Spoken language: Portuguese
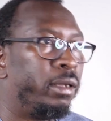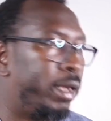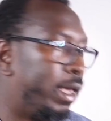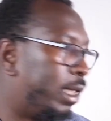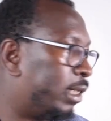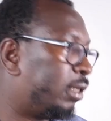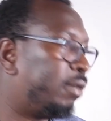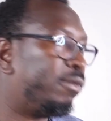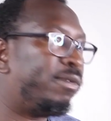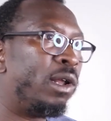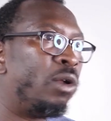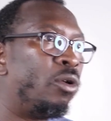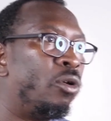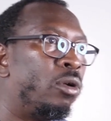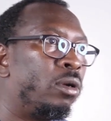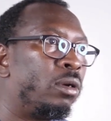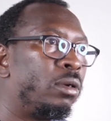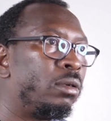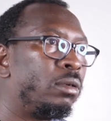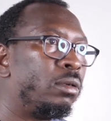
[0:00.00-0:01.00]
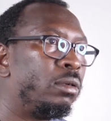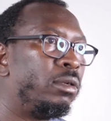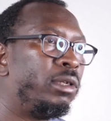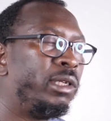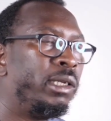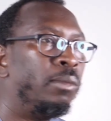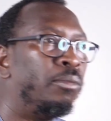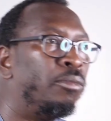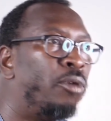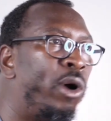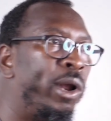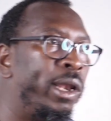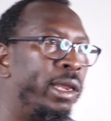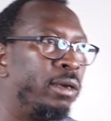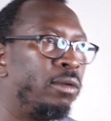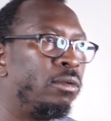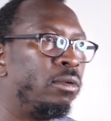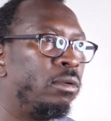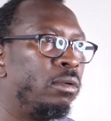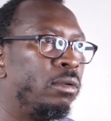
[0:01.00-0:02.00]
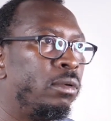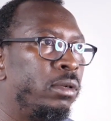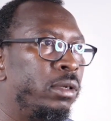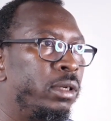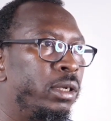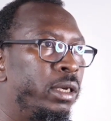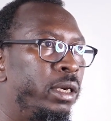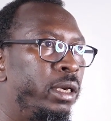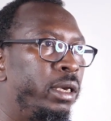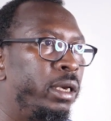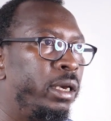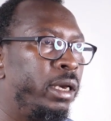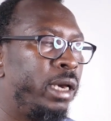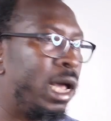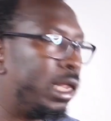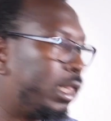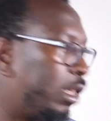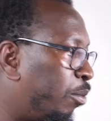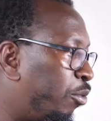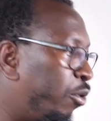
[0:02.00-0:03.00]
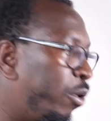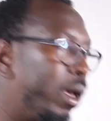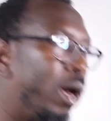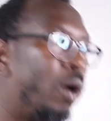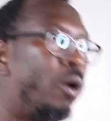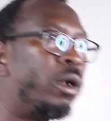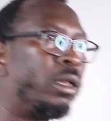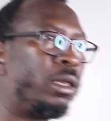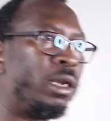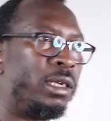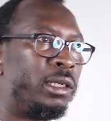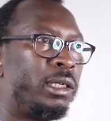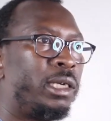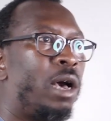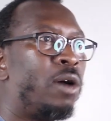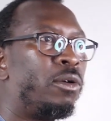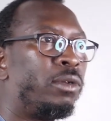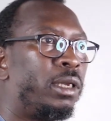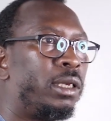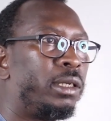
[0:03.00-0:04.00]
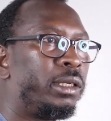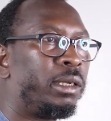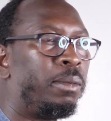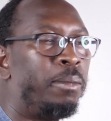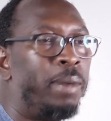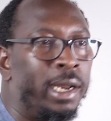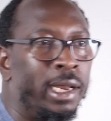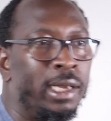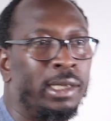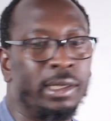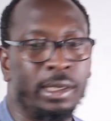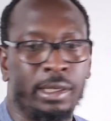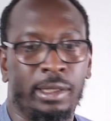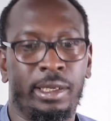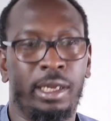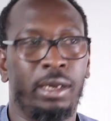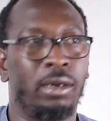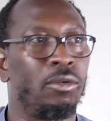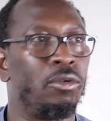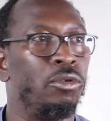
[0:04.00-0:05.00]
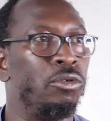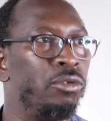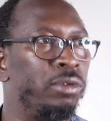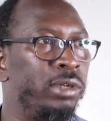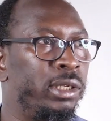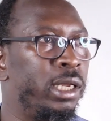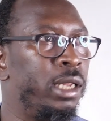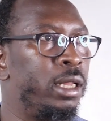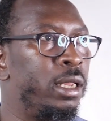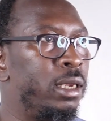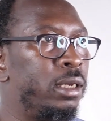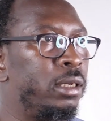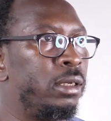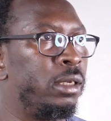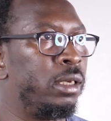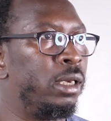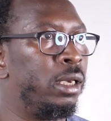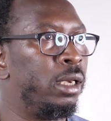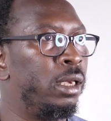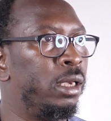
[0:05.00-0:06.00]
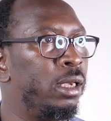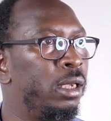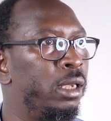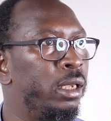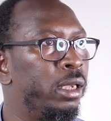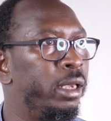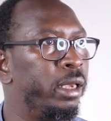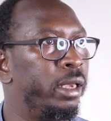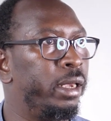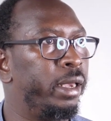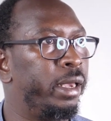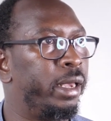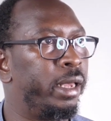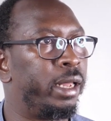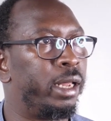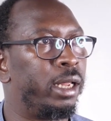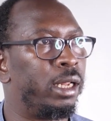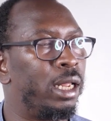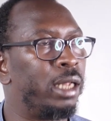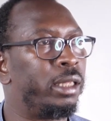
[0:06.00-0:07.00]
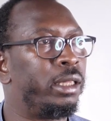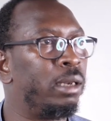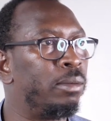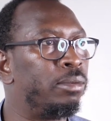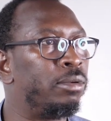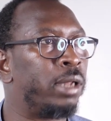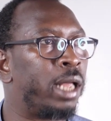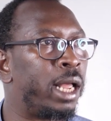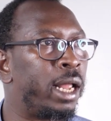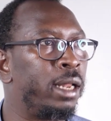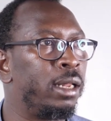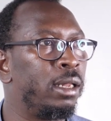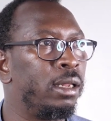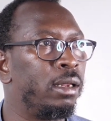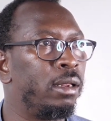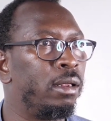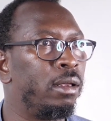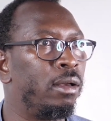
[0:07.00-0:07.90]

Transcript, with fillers: este valor simbólico que atribuem a outras causas que merecem ser conduzidas a, eh, a tribunal,